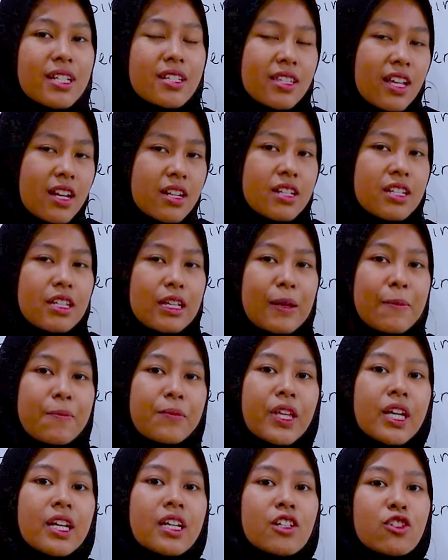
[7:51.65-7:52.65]
tadi.
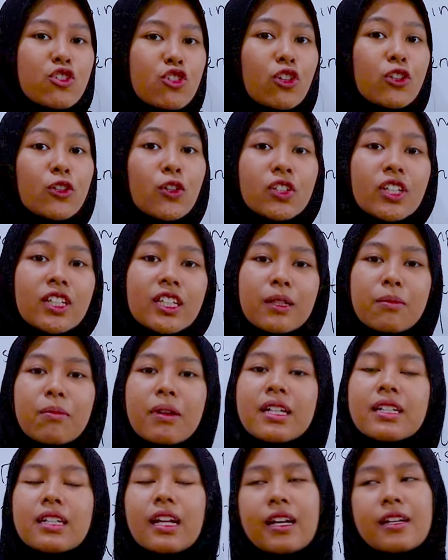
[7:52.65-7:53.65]
Contohnya
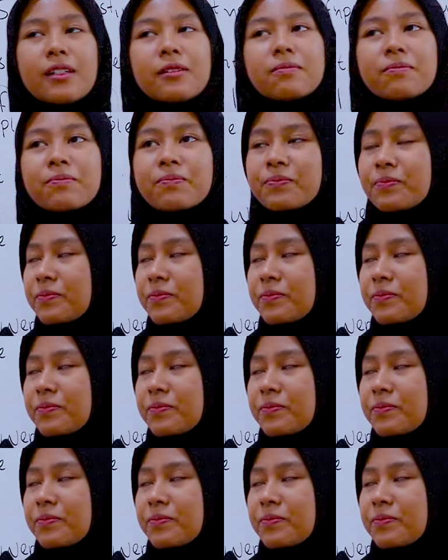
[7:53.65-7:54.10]
gimana?